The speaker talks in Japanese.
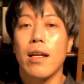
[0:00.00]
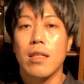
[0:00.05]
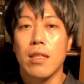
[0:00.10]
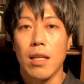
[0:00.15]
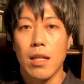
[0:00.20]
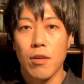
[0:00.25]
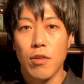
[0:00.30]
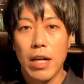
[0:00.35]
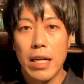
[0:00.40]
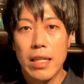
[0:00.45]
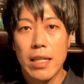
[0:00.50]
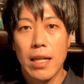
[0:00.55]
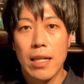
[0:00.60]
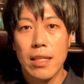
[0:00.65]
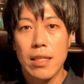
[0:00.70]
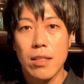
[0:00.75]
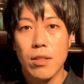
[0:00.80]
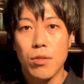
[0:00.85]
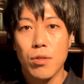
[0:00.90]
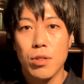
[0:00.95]
たな
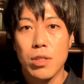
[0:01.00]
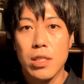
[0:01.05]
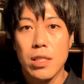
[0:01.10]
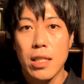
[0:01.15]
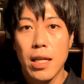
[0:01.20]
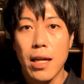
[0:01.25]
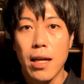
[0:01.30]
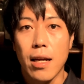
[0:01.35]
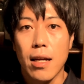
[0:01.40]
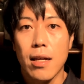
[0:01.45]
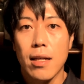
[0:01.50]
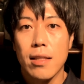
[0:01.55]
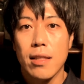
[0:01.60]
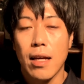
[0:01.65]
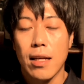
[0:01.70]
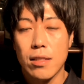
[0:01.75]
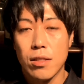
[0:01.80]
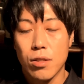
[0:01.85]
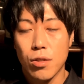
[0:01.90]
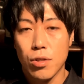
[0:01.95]
ワイナリーとして
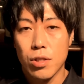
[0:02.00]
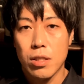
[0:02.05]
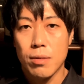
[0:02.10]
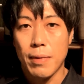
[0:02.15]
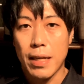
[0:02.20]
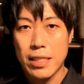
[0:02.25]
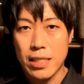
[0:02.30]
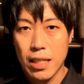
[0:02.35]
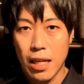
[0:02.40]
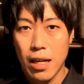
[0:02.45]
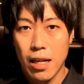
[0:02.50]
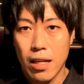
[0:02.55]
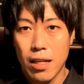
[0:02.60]
誕生しました。